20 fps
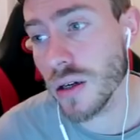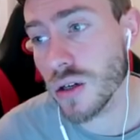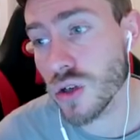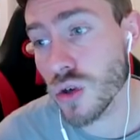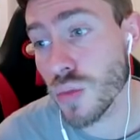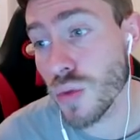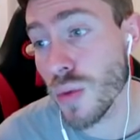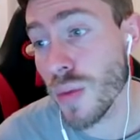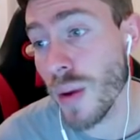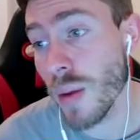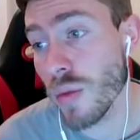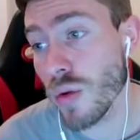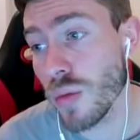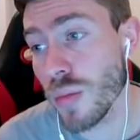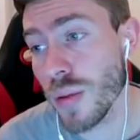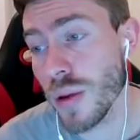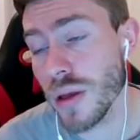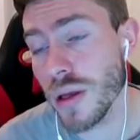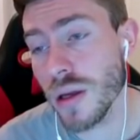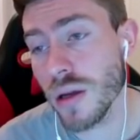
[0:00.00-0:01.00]
je euh, je peux pas me
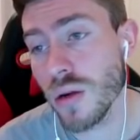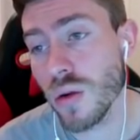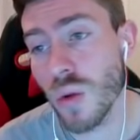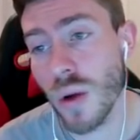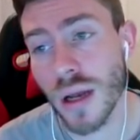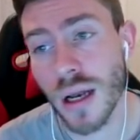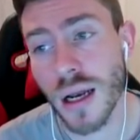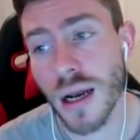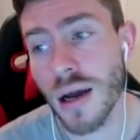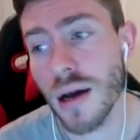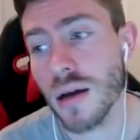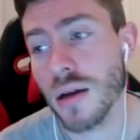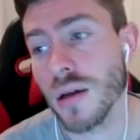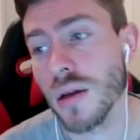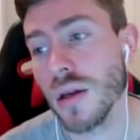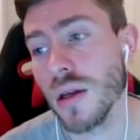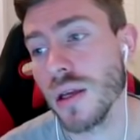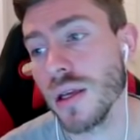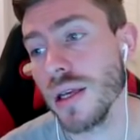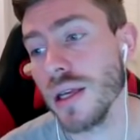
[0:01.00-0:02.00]
le payer, loin de là.
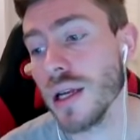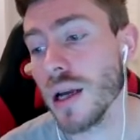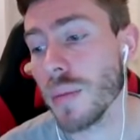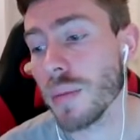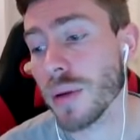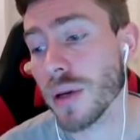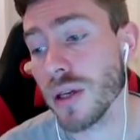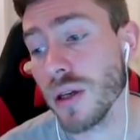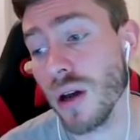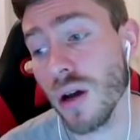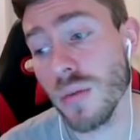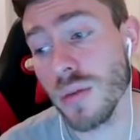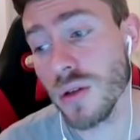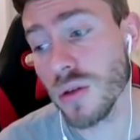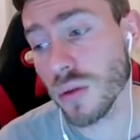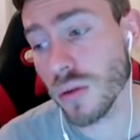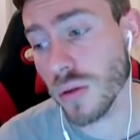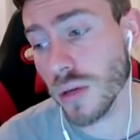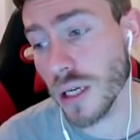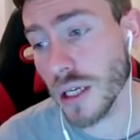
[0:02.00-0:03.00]
Il a pris 1
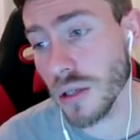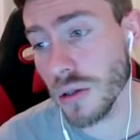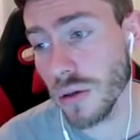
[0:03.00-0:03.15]
million dans la